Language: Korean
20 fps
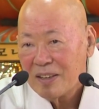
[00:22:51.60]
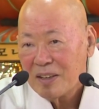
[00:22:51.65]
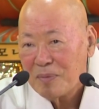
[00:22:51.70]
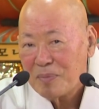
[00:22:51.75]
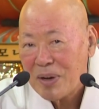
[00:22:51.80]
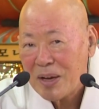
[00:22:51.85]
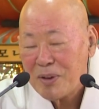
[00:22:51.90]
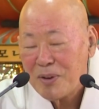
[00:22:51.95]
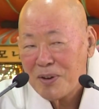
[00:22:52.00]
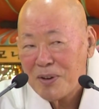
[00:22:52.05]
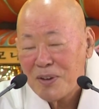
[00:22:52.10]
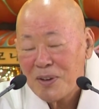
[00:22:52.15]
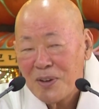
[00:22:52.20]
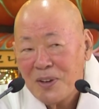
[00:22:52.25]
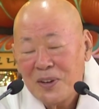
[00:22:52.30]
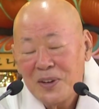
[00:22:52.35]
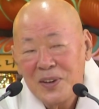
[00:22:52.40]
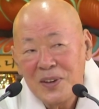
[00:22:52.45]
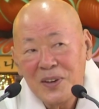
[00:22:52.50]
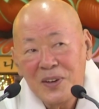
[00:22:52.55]
봐요.
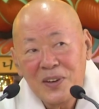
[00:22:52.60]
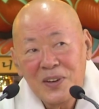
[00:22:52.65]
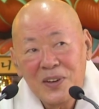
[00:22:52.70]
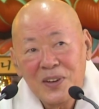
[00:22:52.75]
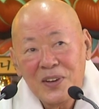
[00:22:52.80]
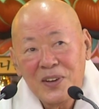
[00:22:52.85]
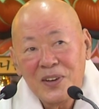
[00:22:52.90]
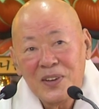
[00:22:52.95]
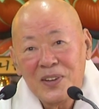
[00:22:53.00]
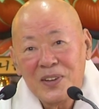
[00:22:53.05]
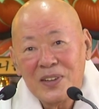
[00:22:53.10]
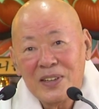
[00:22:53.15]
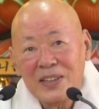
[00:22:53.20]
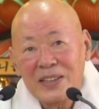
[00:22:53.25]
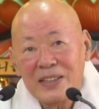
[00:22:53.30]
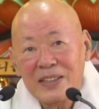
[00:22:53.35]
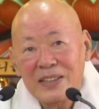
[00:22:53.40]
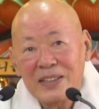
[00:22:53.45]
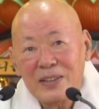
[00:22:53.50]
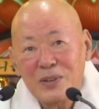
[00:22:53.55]

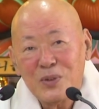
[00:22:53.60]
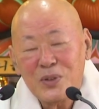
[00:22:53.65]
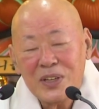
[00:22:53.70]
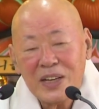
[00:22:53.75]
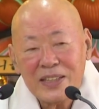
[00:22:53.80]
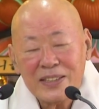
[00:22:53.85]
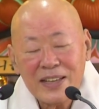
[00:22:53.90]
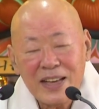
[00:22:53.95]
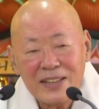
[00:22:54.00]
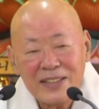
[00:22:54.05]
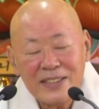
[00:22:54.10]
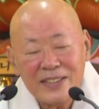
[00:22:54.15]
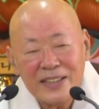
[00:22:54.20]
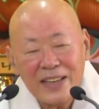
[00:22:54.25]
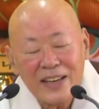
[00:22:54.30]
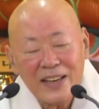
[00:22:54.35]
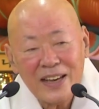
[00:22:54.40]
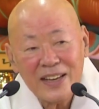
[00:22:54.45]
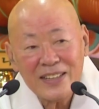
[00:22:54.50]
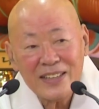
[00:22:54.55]
우리가 사는
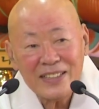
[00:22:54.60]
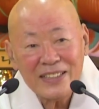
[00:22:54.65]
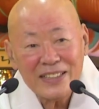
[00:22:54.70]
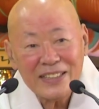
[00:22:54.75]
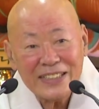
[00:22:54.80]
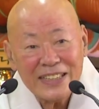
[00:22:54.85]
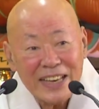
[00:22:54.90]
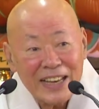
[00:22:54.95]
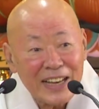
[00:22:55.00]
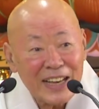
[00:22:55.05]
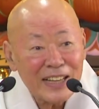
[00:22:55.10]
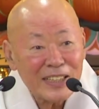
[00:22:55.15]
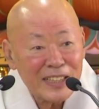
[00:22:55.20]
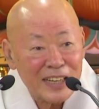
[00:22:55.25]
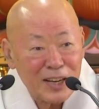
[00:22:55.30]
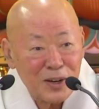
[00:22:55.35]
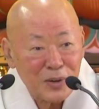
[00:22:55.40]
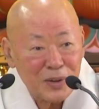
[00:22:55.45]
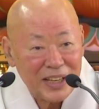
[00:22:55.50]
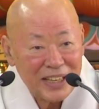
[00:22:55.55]
세간을
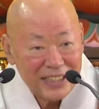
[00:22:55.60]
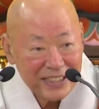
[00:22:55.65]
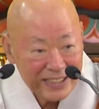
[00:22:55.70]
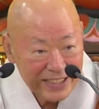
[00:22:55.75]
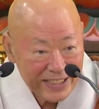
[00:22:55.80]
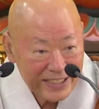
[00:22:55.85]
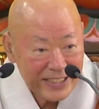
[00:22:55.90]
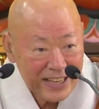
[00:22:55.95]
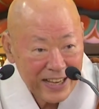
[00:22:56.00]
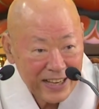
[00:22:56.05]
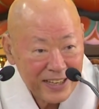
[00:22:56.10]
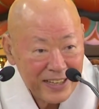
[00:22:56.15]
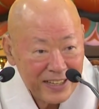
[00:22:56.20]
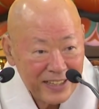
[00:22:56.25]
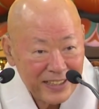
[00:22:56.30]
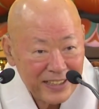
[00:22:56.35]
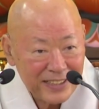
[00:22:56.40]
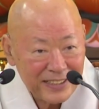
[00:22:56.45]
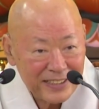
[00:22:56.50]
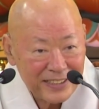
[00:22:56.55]
세간이라고 그래. 이
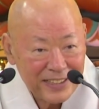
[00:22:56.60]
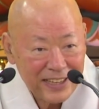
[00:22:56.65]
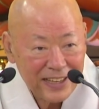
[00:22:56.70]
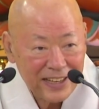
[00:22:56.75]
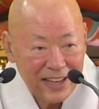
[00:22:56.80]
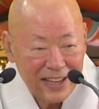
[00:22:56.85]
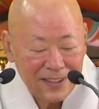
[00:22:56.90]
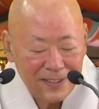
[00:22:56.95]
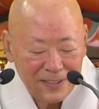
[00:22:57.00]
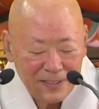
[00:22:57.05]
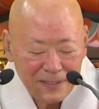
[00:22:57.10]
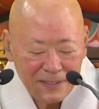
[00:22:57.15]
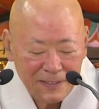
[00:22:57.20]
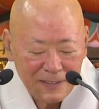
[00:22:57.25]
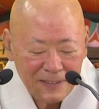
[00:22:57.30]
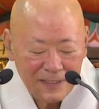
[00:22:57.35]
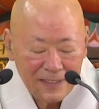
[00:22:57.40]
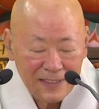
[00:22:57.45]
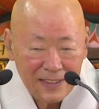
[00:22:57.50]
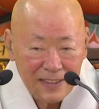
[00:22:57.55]
세상 세간.
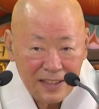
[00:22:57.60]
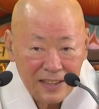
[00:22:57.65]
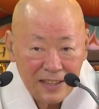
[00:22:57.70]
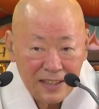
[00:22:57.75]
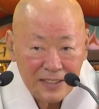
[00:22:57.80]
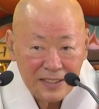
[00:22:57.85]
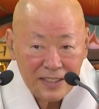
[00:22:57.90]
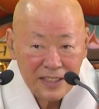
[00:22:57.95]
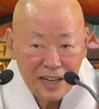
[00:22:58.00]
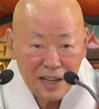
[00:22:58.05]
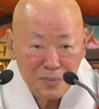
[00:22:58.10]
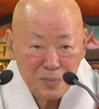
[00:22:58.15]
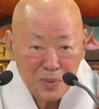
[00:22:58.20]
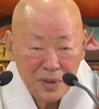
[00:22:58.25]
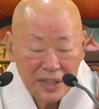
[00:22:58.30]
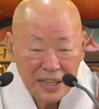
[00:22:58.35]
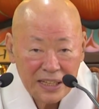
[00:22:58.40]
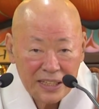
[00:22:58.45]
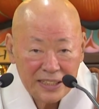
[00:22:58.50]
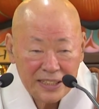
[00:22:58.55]

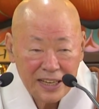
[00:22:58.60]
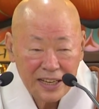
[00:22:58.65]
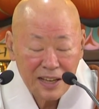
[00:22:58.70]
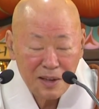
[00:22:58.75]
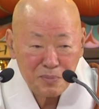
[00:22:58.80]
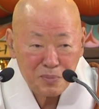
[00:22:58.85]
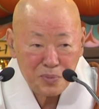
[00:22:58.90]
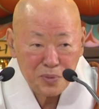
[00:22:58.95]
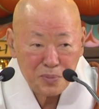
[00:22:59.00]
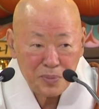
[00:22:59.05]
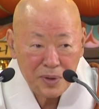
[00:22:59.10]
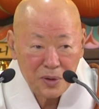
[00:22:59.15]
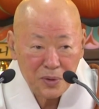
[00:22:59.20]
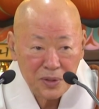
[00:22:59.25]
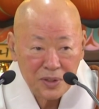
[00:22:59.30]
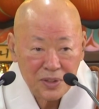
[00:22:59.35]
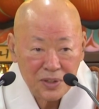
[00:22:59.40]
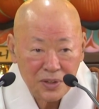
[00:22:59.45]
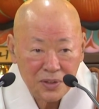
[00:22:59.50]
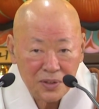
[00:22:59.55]
지난번에 이 세간품
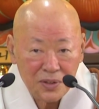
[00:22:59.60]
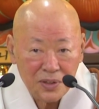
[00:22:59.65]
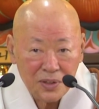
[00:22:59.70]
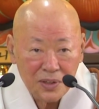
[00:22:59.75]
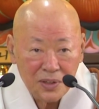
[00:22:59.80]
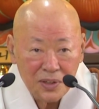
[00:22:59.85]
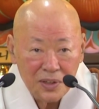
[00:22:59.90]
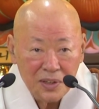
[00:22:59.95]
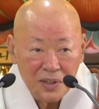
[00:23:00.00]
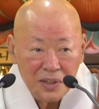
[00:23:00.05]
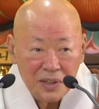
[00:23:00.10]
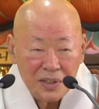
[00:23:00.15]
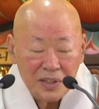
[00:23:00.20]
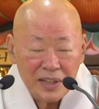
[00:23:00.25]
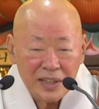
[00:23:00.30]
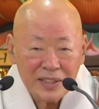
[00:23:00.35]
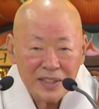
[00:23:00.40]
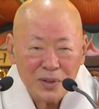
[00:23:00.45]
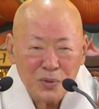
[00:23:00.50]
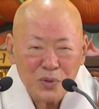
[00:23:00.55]
배웠죠?
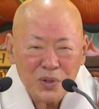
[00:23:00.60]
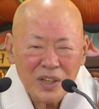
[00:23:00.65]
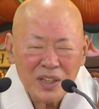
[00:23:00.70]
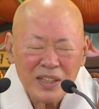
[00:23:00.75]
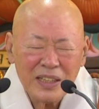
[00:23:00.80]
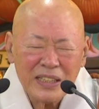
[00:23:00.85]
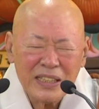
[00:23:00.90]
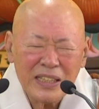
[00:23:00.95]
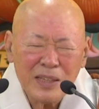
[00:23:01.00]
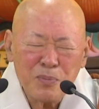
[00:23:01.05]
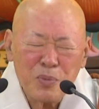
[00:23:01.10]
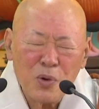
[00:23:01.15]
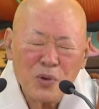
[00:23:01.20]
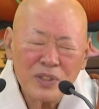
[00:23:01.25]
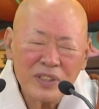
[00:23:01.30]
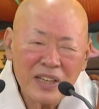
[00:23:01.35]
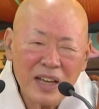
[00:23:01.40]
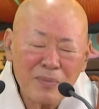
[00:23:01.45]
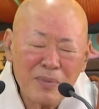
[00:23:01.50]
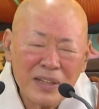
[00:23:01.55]
그래서 우리는 이
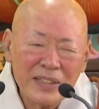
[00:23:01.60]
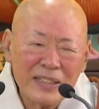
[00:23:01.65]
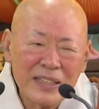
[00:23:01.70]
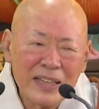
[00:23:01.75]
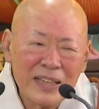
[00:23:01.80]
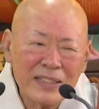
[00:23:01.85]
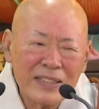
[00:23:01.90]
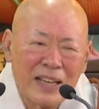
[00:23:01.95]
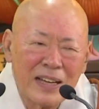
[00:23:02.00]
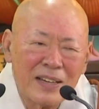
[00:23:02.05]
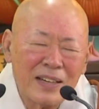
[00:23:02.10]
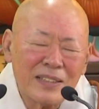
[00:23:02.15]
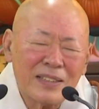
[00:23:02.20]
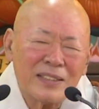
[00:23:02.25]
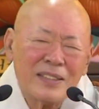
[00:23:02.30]
복잡한 세상을